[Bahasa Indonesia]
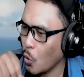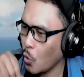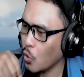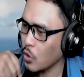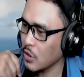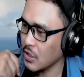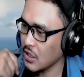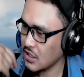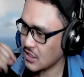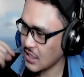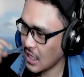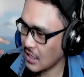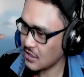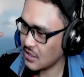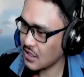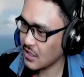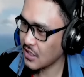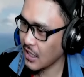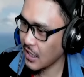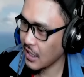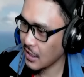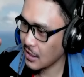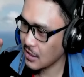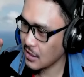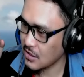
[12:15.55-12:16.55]
uh ini
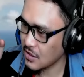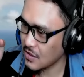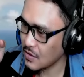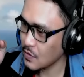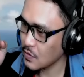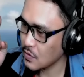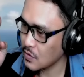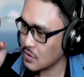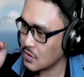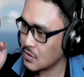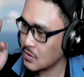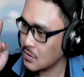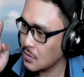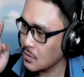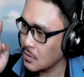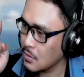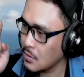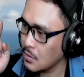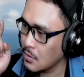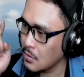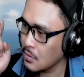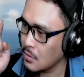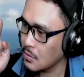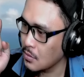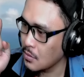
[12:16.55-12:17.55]
cantik geng serius
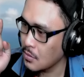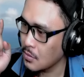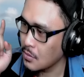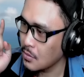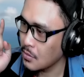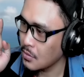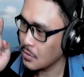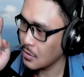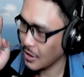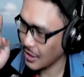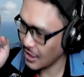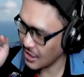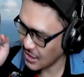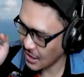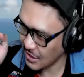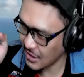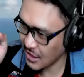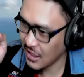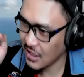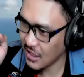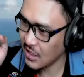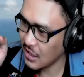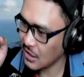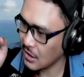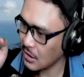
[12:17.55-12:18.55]
ini
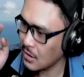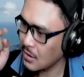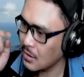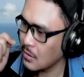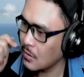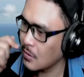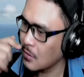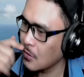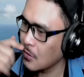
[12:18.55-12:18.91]
cantik ini